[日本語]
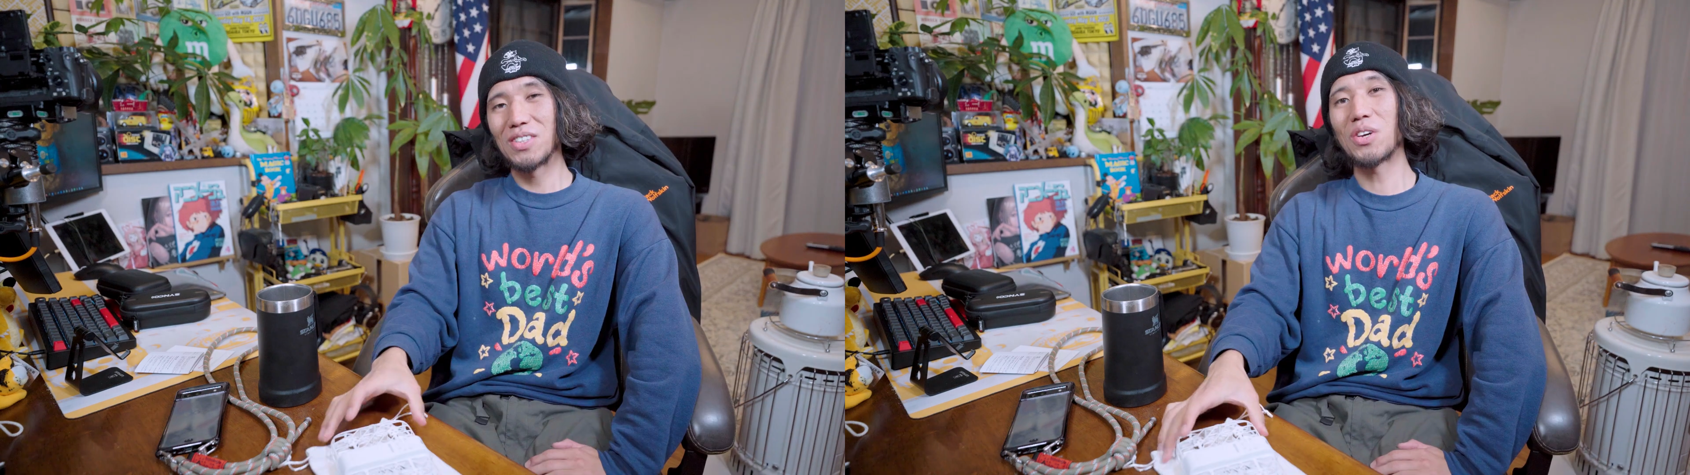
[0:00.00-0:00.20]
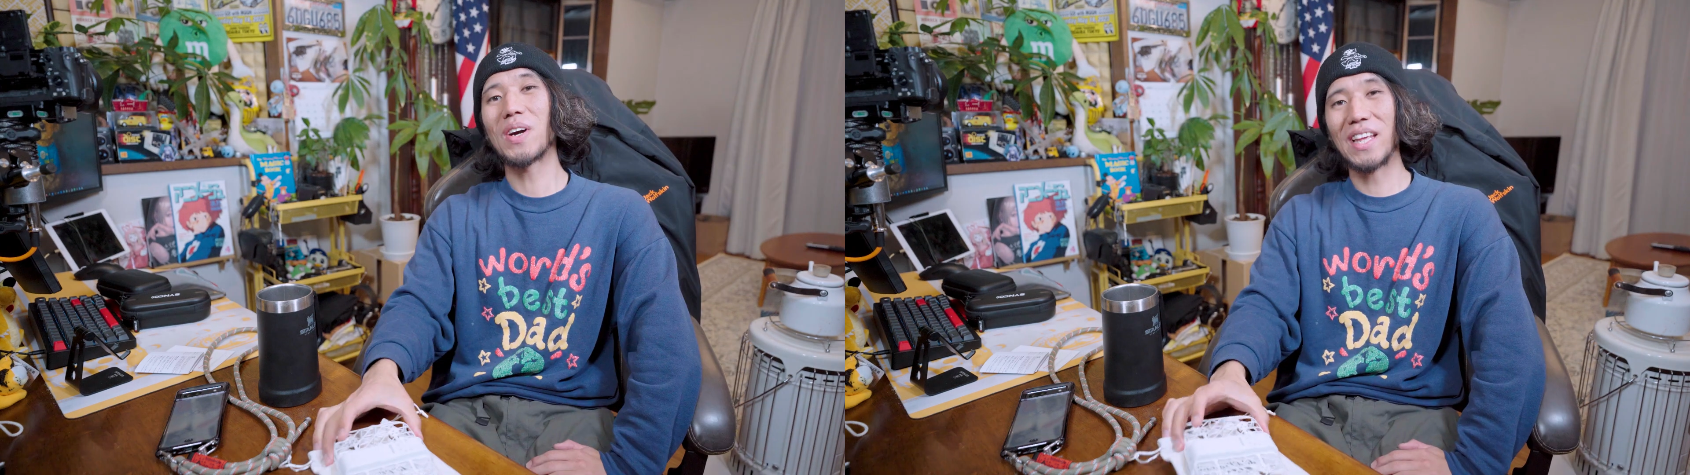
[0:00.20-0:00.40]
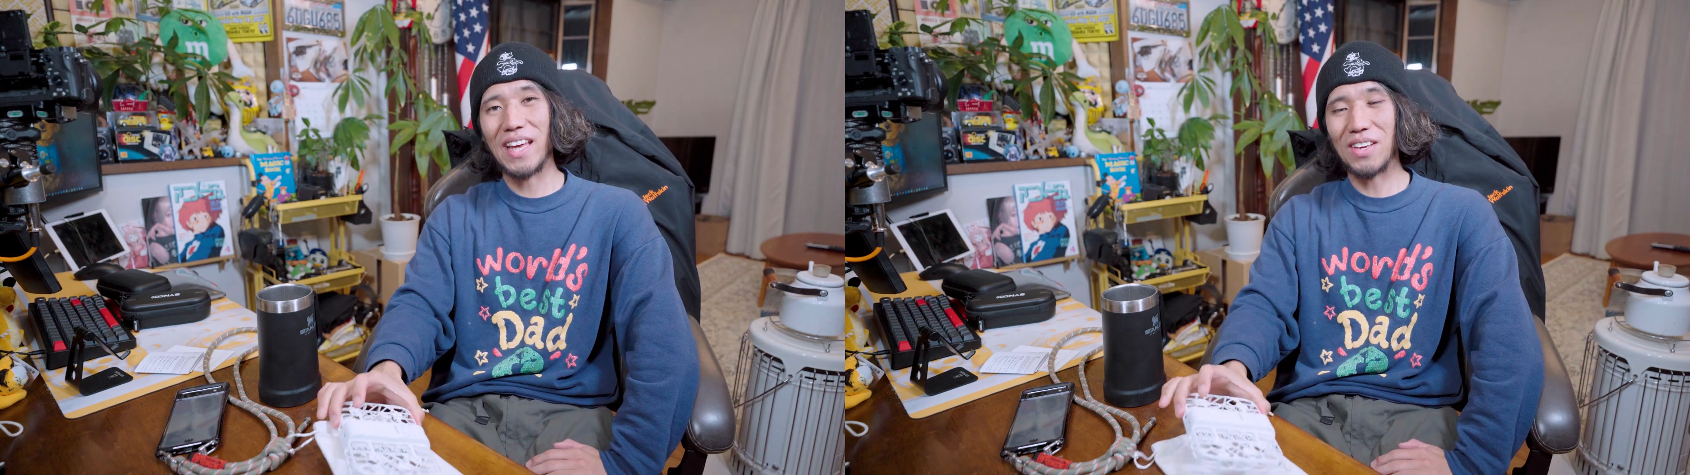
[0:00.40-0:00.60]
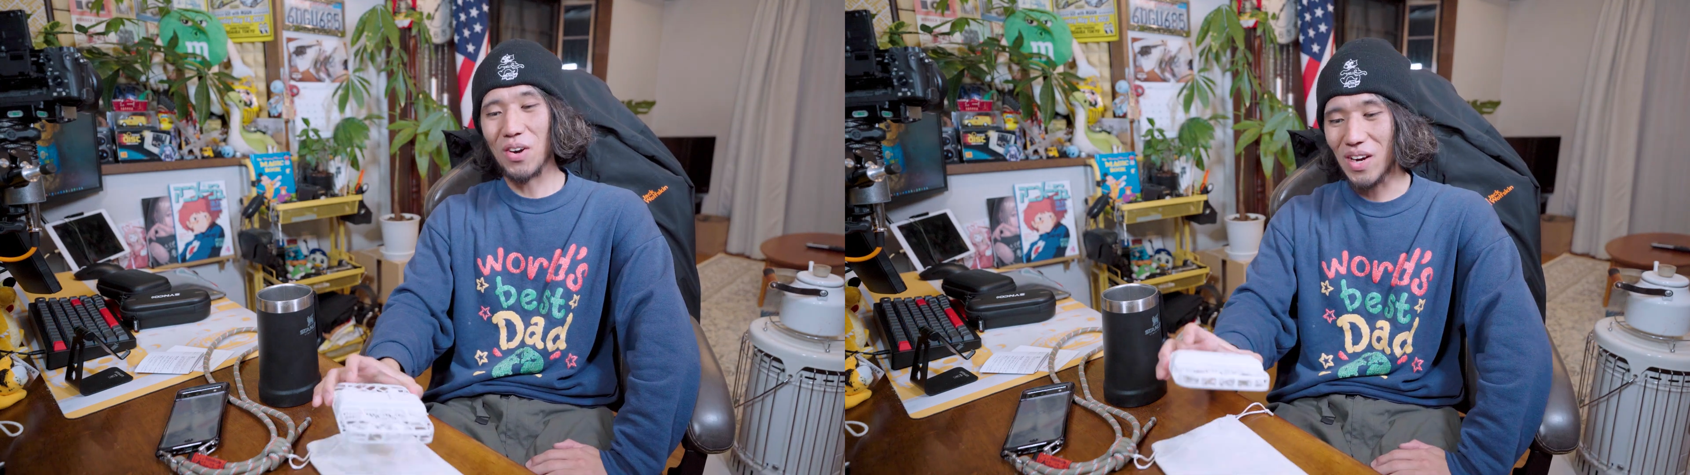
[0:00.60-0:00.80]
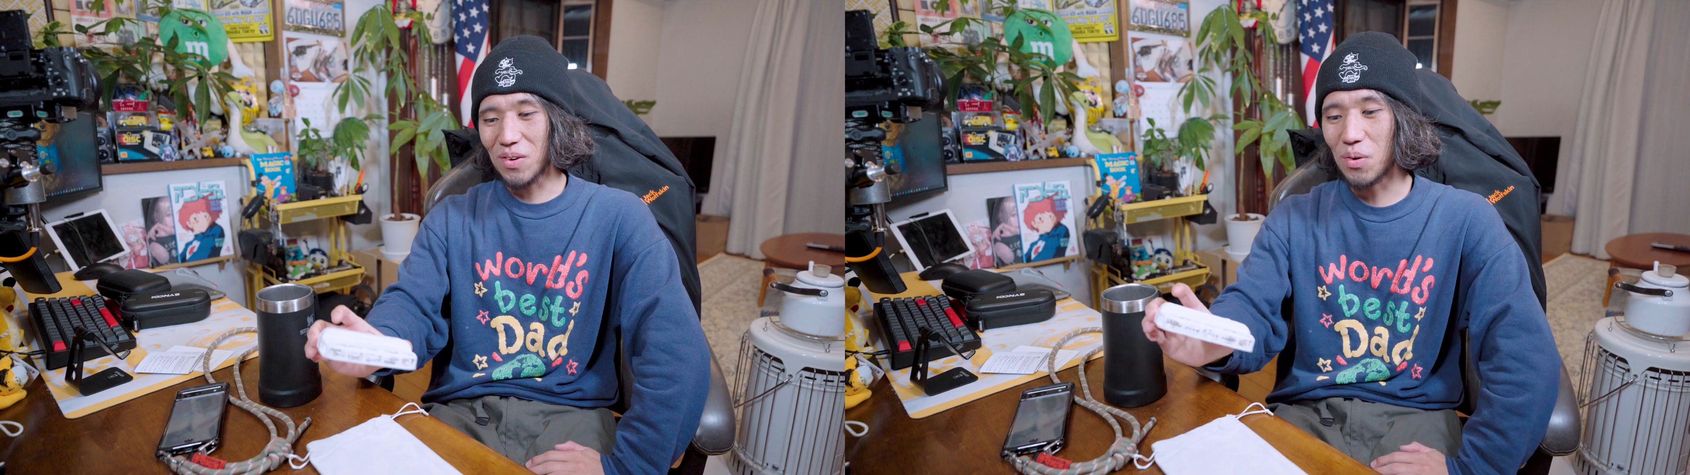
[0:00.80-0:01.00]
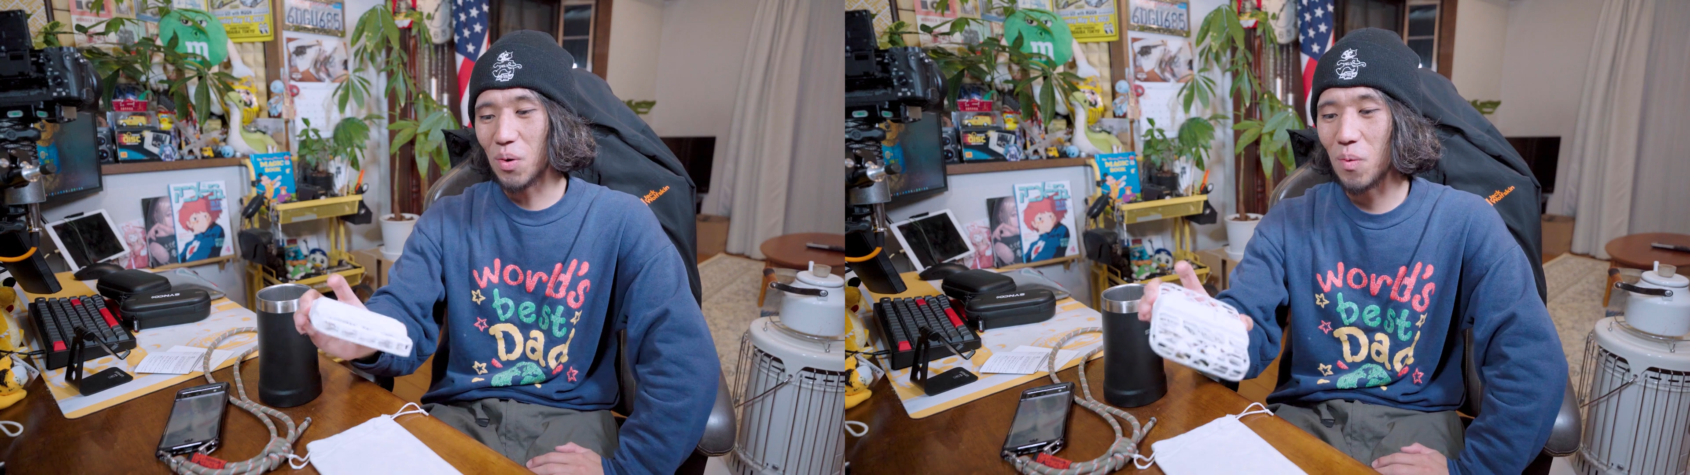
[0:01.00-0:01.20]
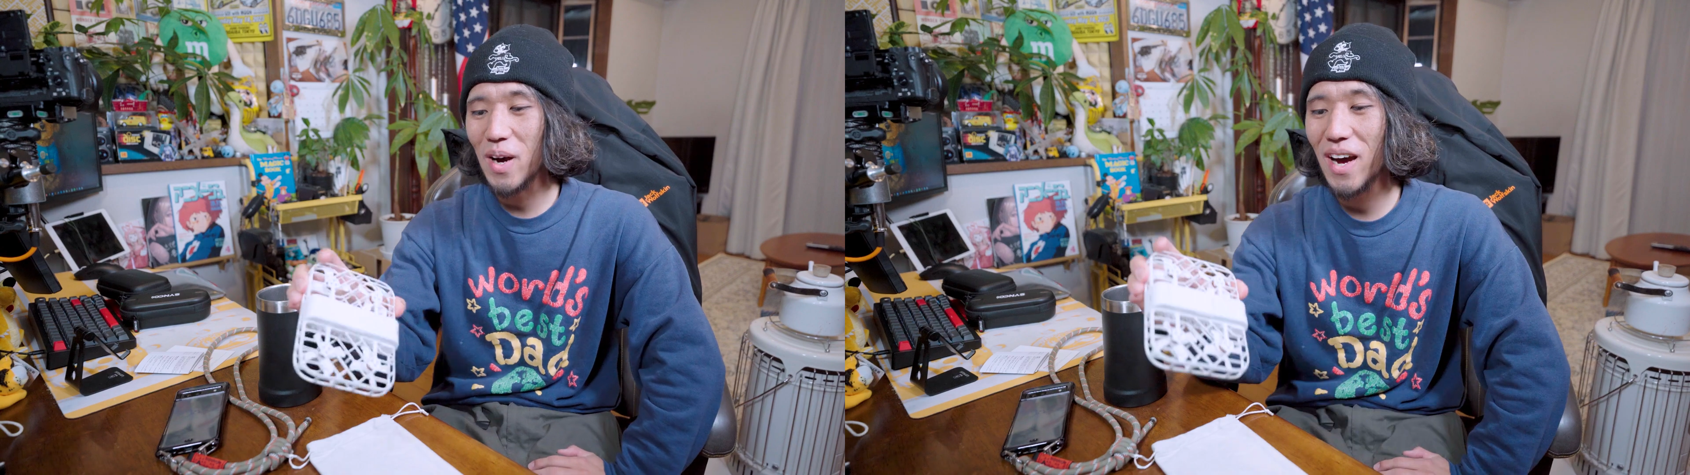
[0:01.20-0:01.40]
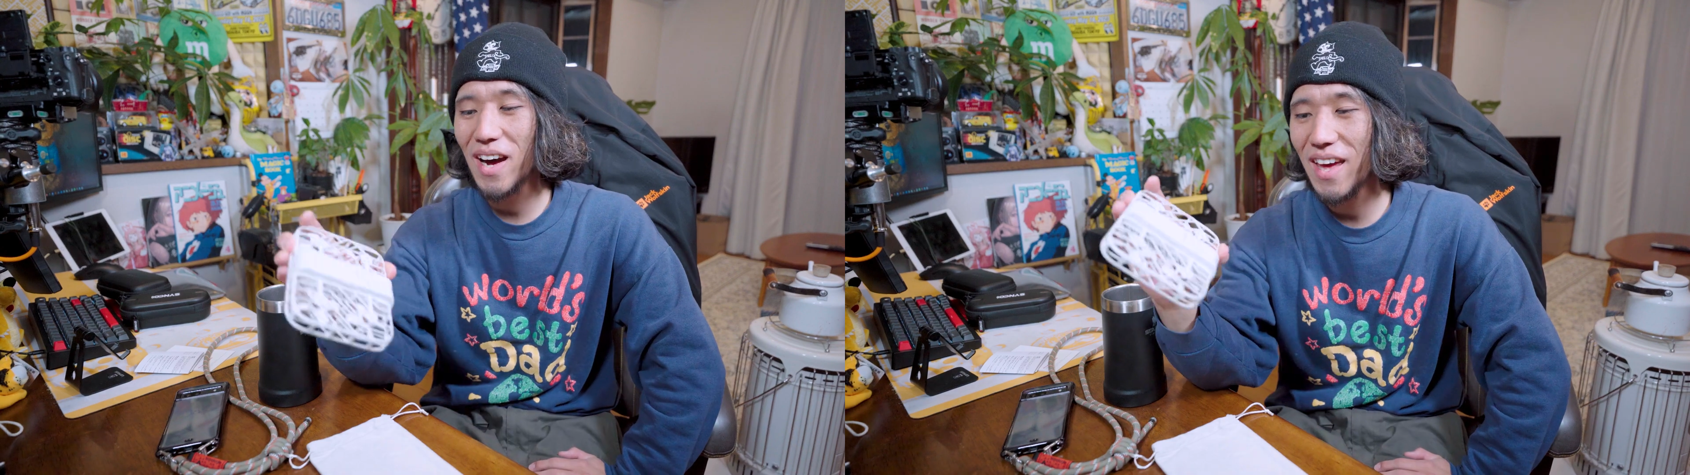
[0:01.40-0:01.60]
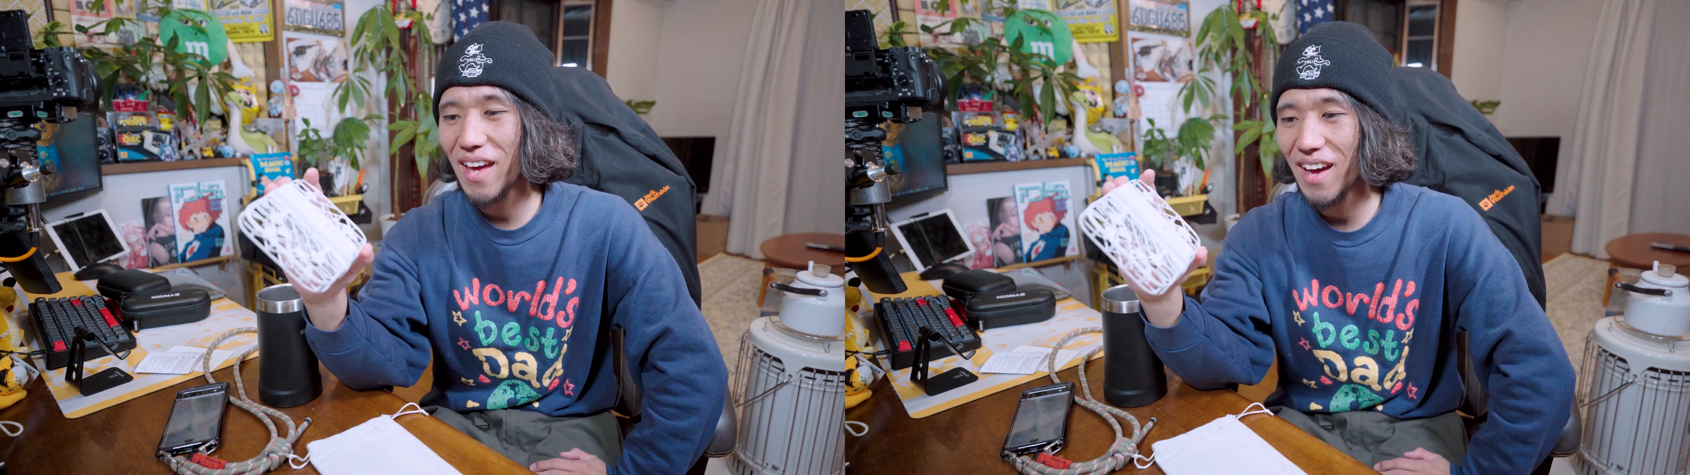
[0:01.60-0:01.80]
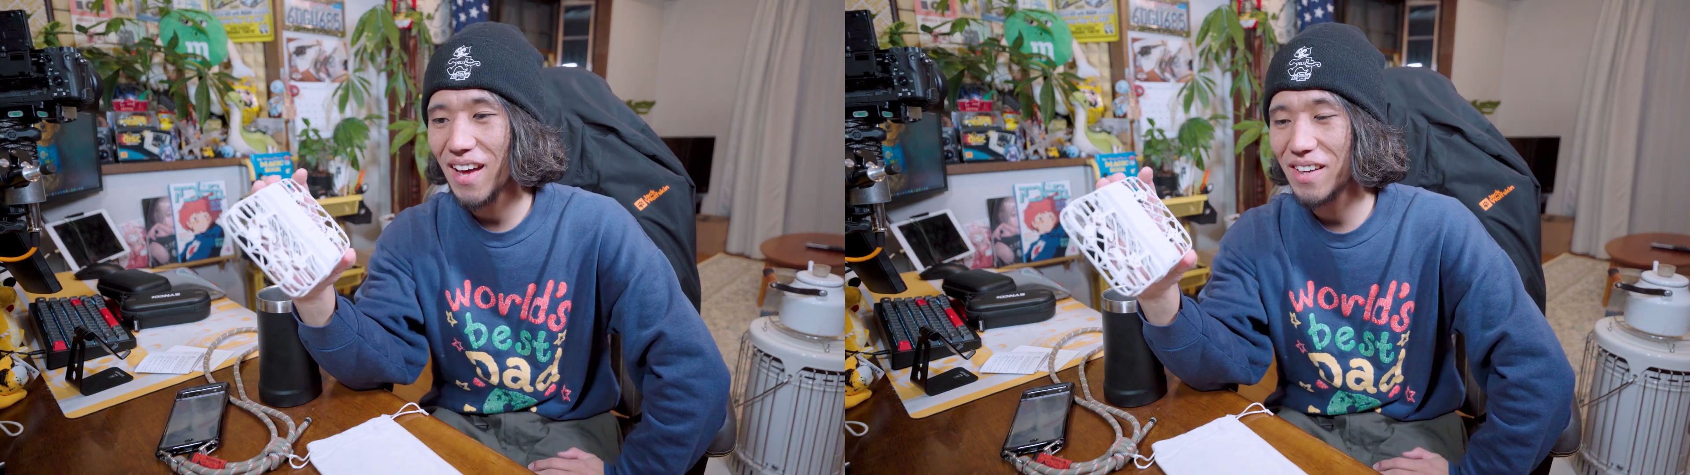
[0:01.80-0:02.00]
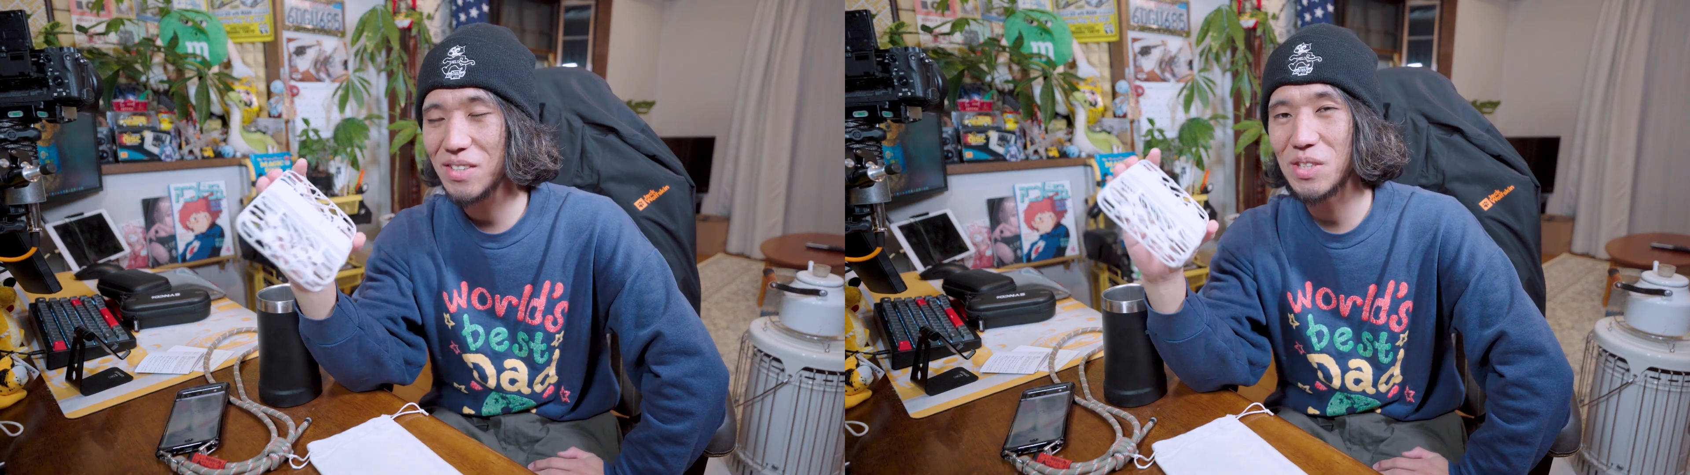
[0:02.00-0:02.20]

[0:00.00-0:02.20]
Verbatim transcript: というわけで今日はこのホバーエアー